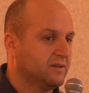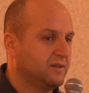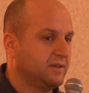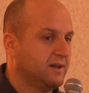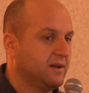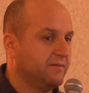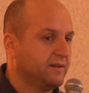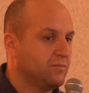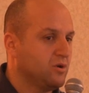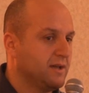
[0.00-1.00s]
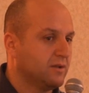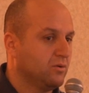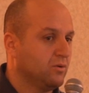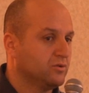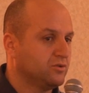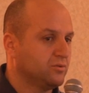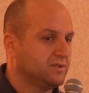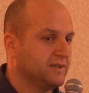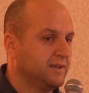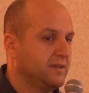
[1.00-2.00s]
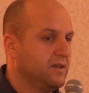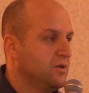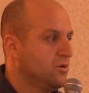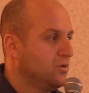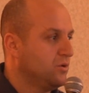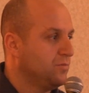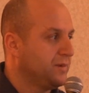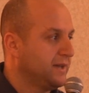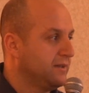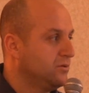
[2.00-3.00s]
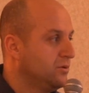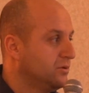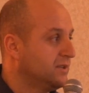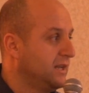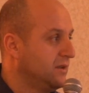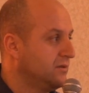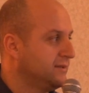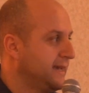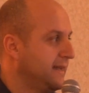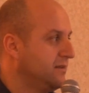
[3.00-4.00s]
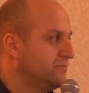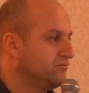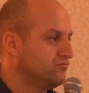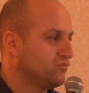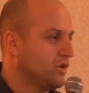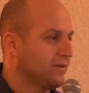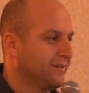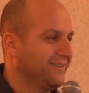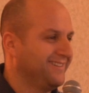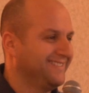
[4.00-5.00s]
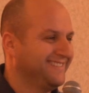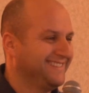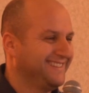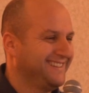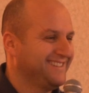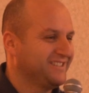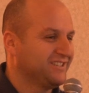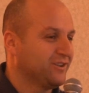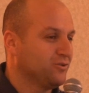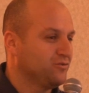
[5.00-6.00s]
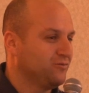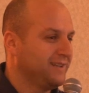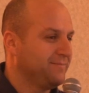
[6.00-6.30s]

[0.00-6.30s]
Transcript: qui a vraiment un gros succès auprès de notre clientèle. Donc, euh, c'est ça que je voulais